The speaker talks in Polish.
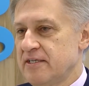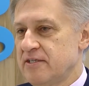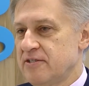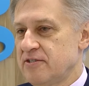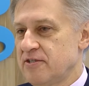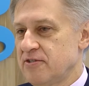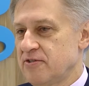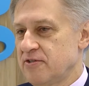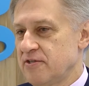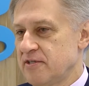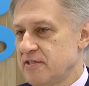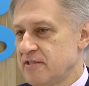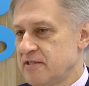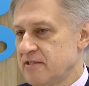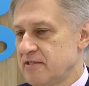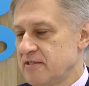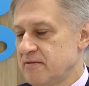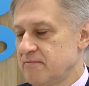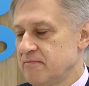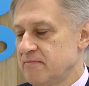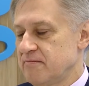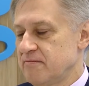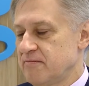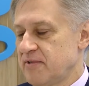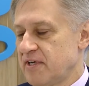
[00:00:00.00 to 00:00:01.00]
że to
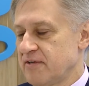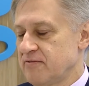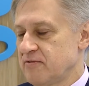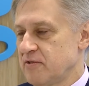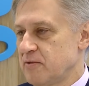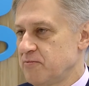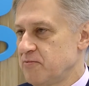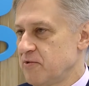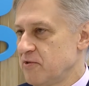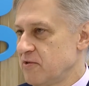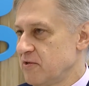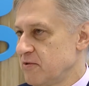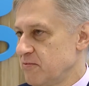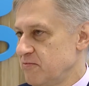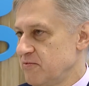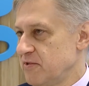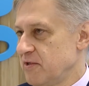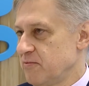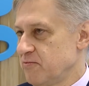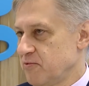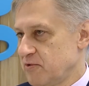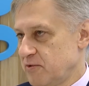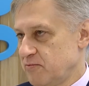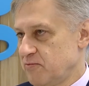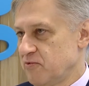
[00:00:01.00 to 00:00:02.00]
jest
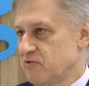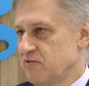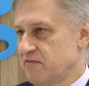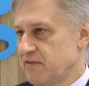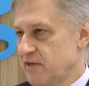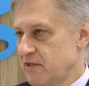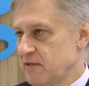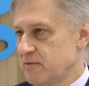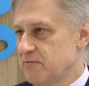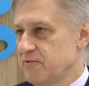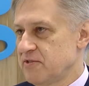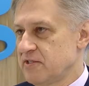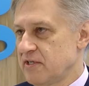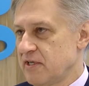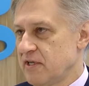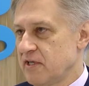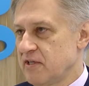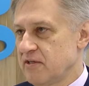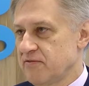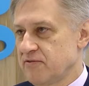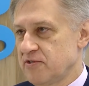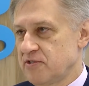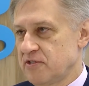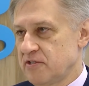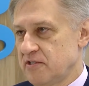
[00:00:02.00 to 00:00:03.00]
prawdopodobnie po zbudowaniu będzie
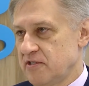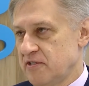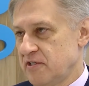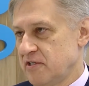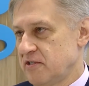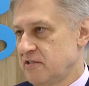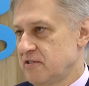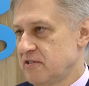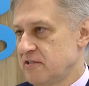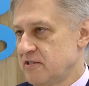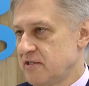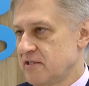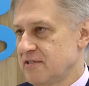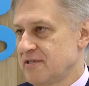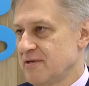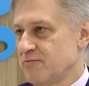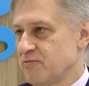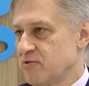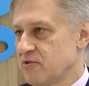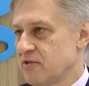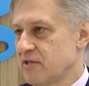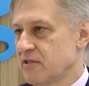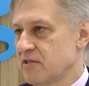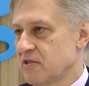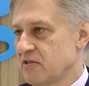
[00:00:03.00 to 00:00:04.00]
najnowocześniejszy system
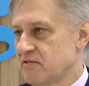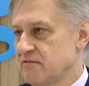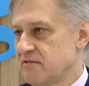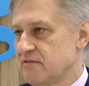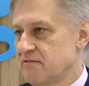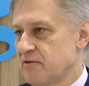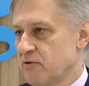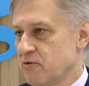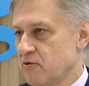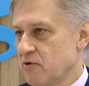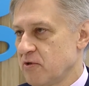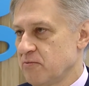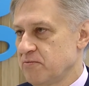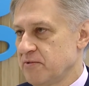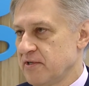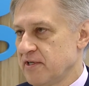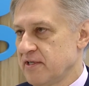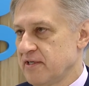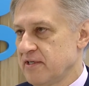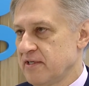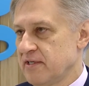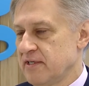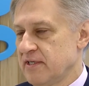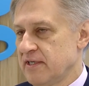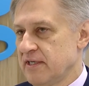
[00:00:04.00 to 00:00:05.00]
podatkowy w
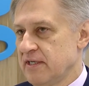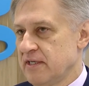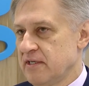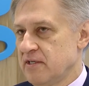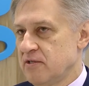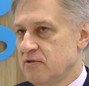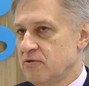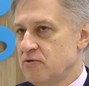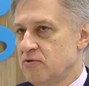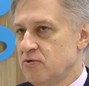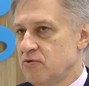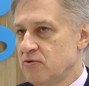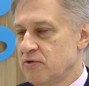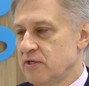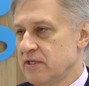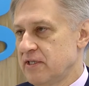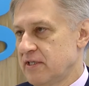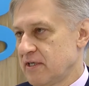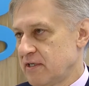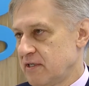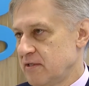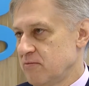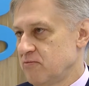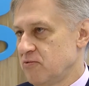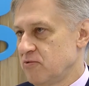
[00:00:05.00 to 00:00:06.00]
Europie. Drugi
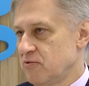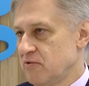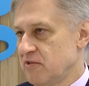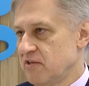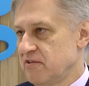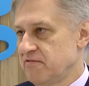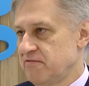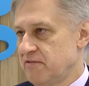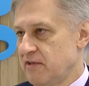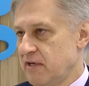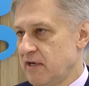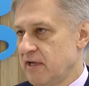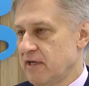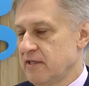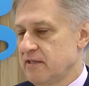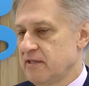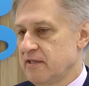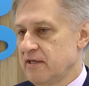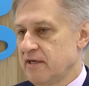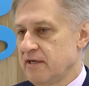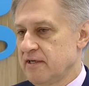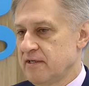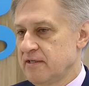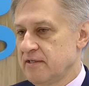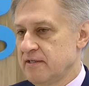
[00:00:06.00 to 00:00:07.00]
taki buduje
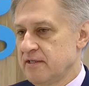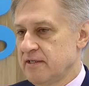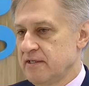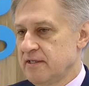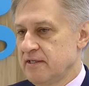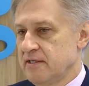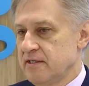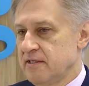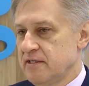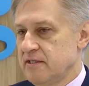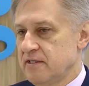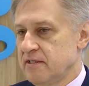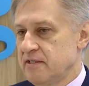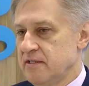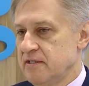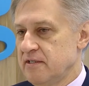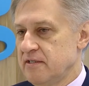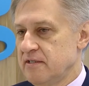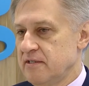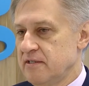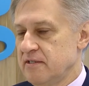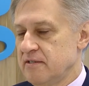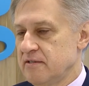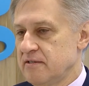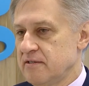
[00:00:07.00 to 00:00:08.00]
Finlandia.
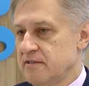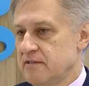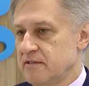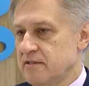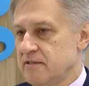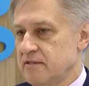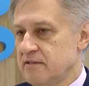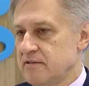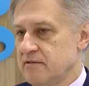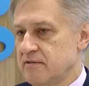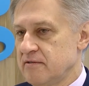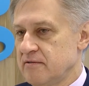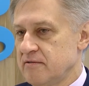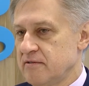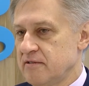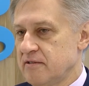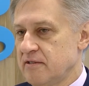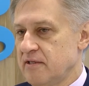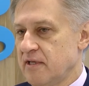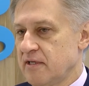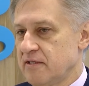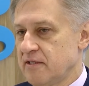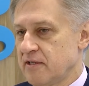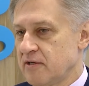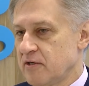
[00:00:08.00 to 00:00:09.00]
I y,
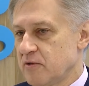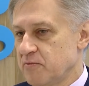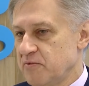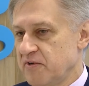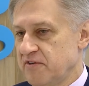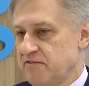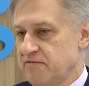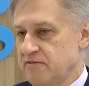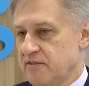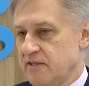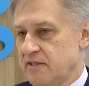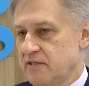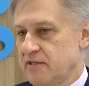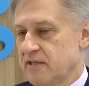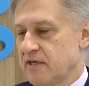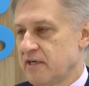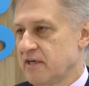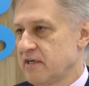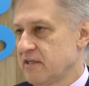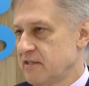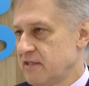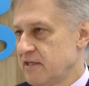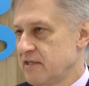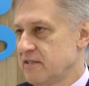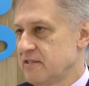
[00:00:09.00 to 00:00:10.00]
dlatego pewnie
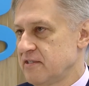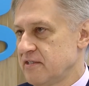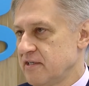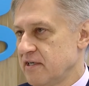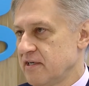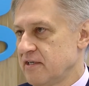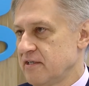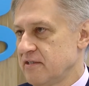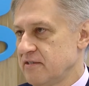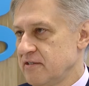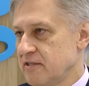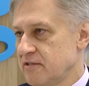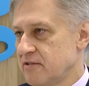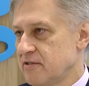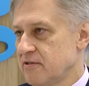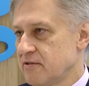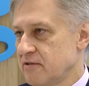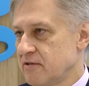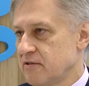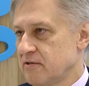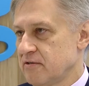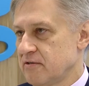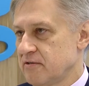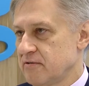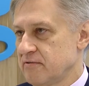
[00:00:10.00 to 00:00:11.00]
taka atencja nie
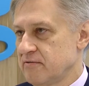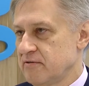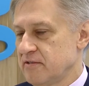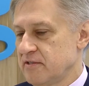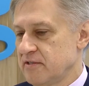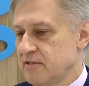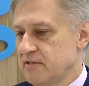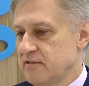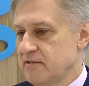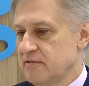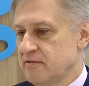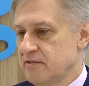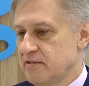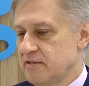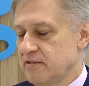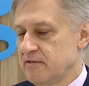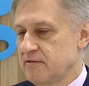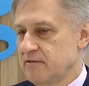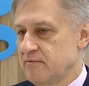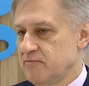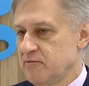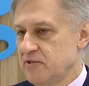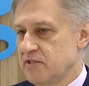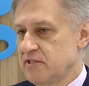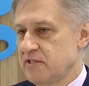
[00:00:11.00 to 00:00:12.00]
tylko
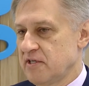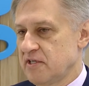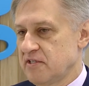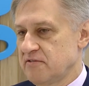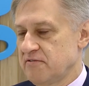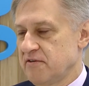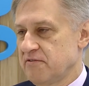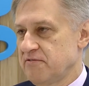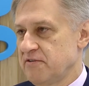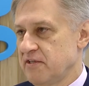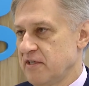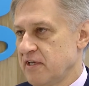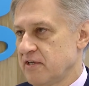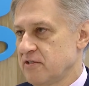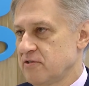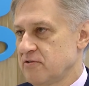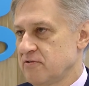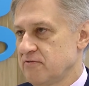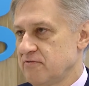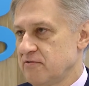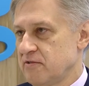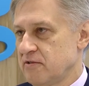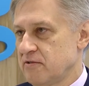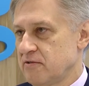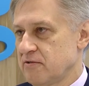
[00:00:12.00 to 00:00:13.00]
y, y, Ministerstwa
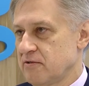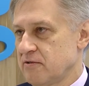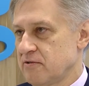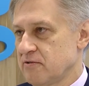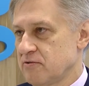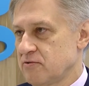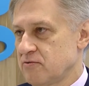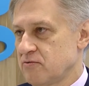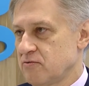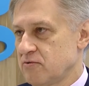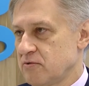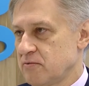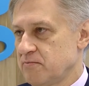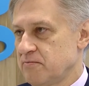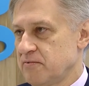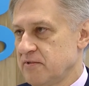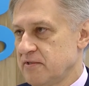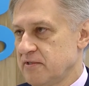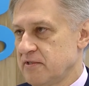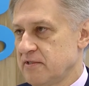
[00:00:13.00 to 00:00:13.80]
Finansów, nie tylko służb